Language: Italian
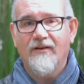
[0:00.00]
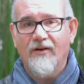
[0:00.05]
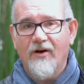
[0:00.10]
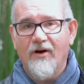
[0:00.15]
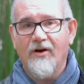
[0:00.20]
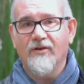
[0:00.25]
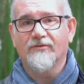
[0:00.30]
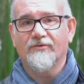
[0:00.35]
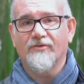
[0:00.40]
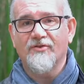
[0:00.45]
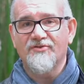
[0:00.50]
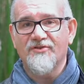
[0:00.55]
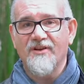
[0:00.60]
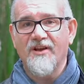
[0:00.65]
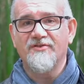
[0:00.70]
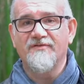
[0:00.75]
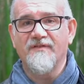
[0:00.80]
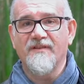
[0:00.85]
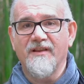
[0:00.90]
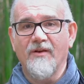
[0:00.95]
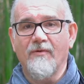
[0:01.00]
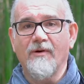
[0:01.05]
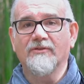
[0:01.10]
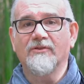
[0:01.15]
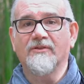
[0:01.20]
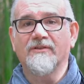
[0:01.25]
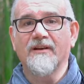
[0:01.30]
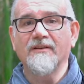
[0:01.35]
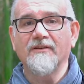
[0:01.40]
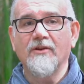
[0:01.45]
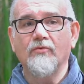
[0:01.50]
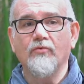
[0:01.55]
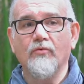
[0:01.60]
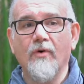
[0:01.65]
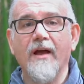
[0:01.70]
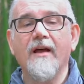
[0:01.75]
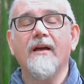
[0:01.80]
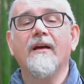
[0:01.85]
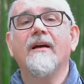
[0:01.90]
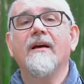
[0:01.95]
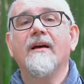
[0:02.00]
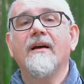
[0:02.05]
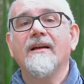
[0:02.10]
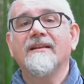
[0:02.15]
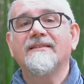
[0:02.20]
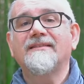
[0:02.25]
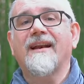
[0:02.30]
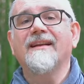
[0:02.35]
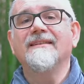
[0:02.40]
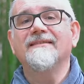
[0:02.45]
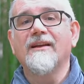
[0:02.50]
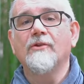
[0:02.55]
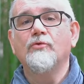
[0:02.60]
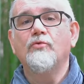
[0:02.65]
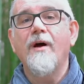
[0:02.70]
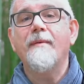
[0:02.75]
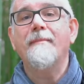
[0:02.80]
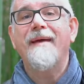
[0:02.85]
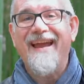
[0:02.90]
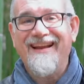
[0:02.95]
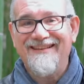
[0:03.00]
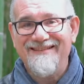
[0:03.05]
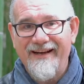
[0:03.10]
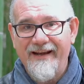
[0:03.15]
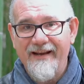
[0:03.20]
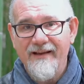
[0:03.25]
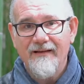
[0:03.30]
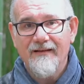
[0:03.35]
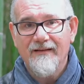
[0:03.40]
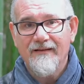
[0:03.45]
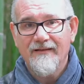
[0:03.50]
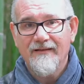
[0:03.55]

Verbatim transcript: 8, 16, 24, 32, 32 metri